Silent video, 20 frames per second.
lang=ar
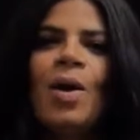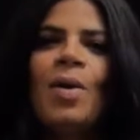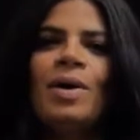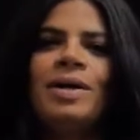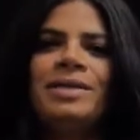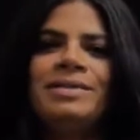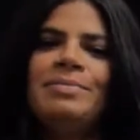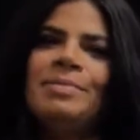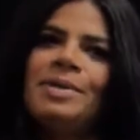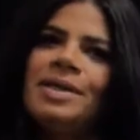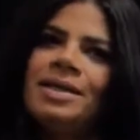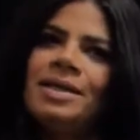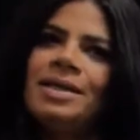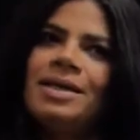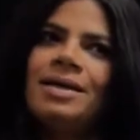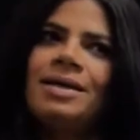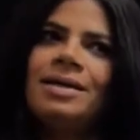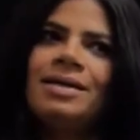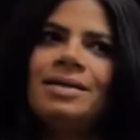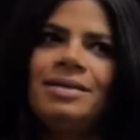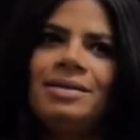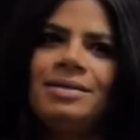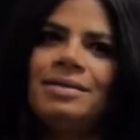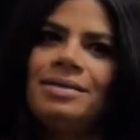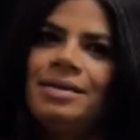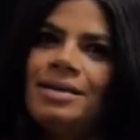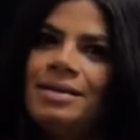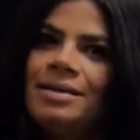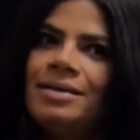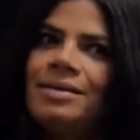واتمنى
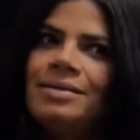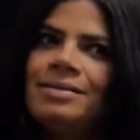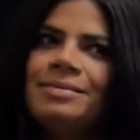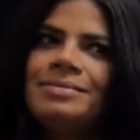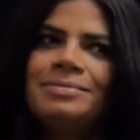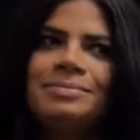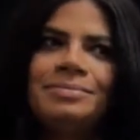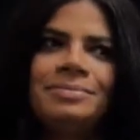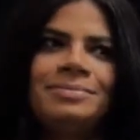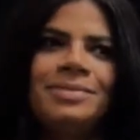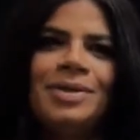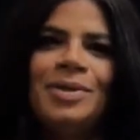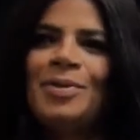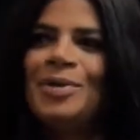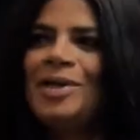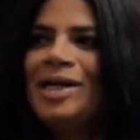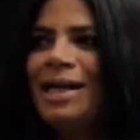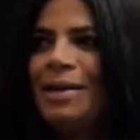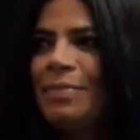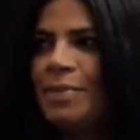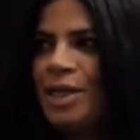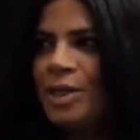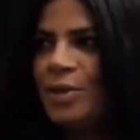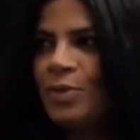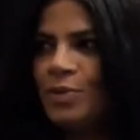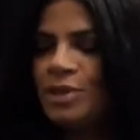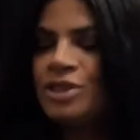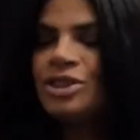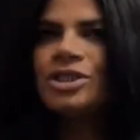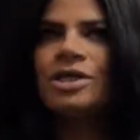ان يكون العمل
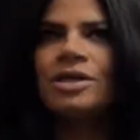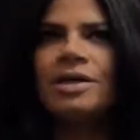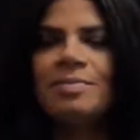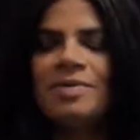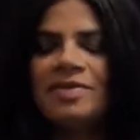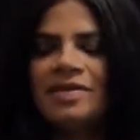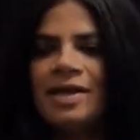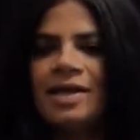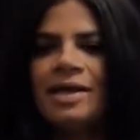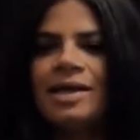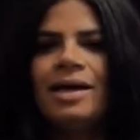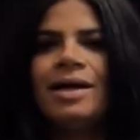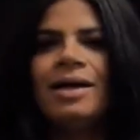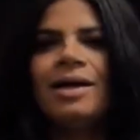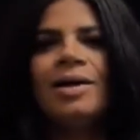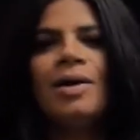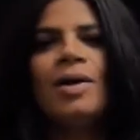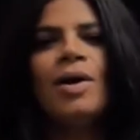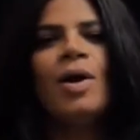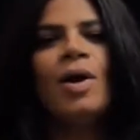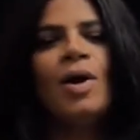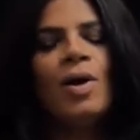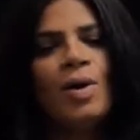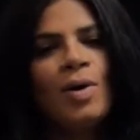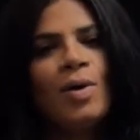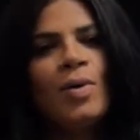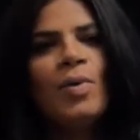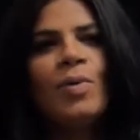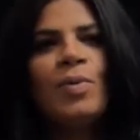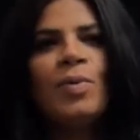قوي ان شاء الله باذن الله
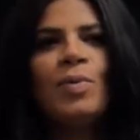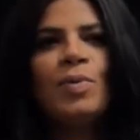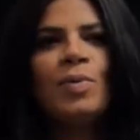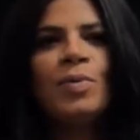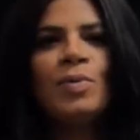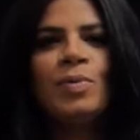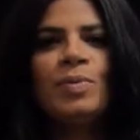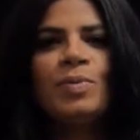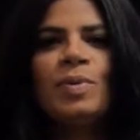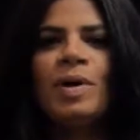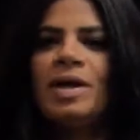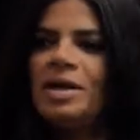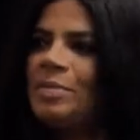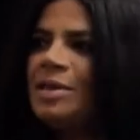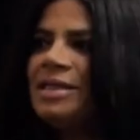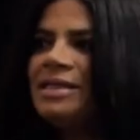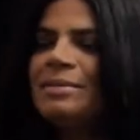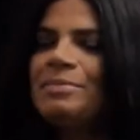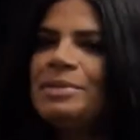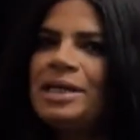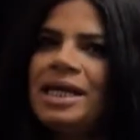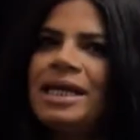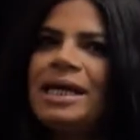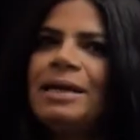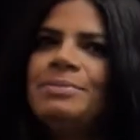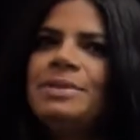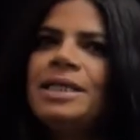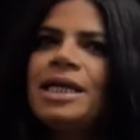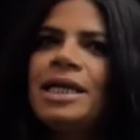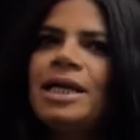وانا معتمده على
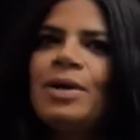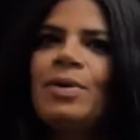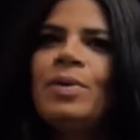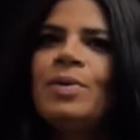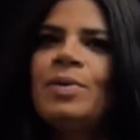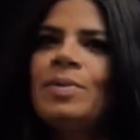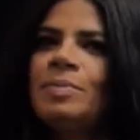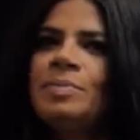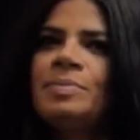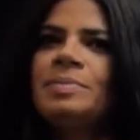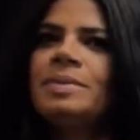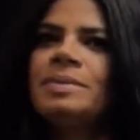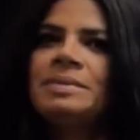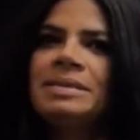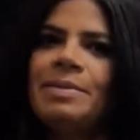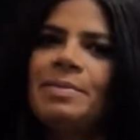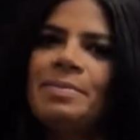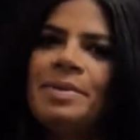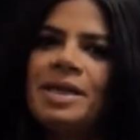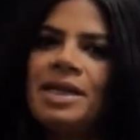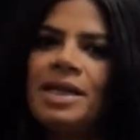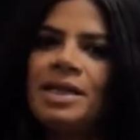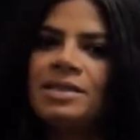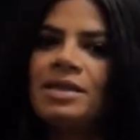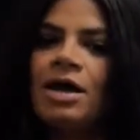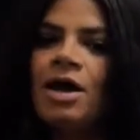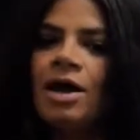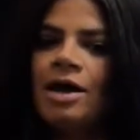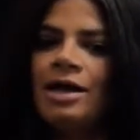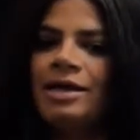عبد الله شاب انه
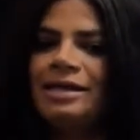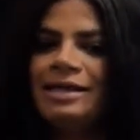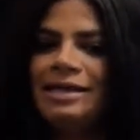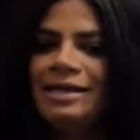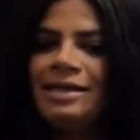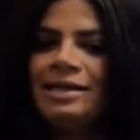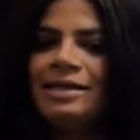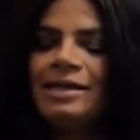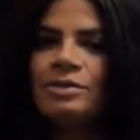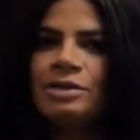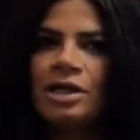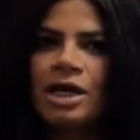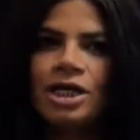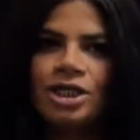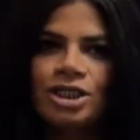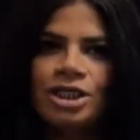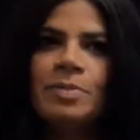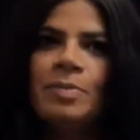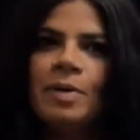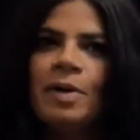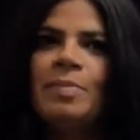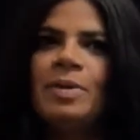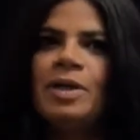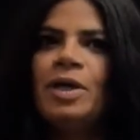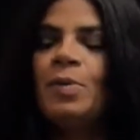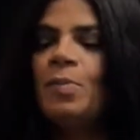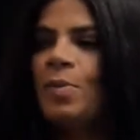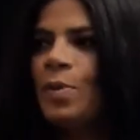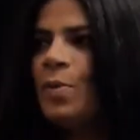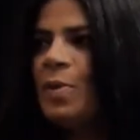طاقه جديده طاقه
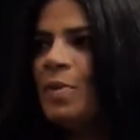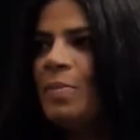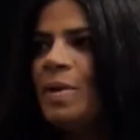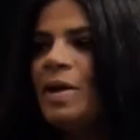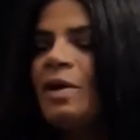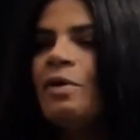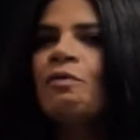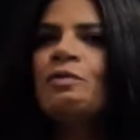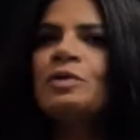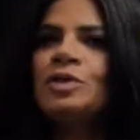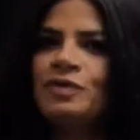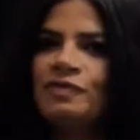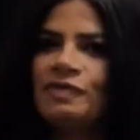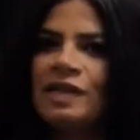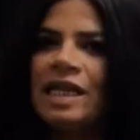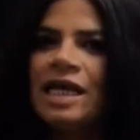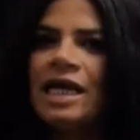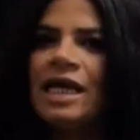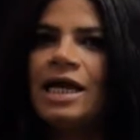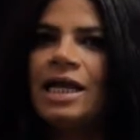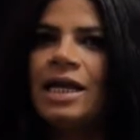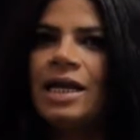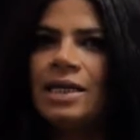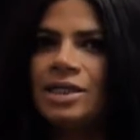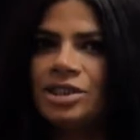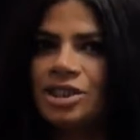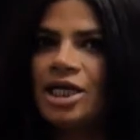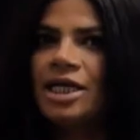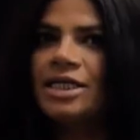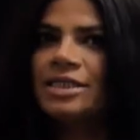شبابيه وموهبه وشفت له
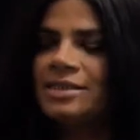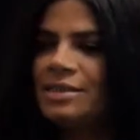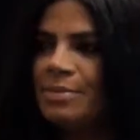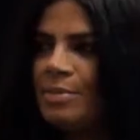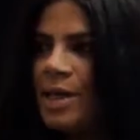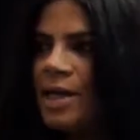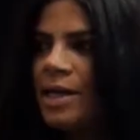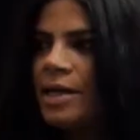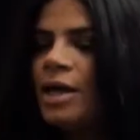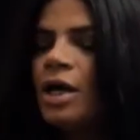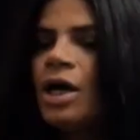شهد زمن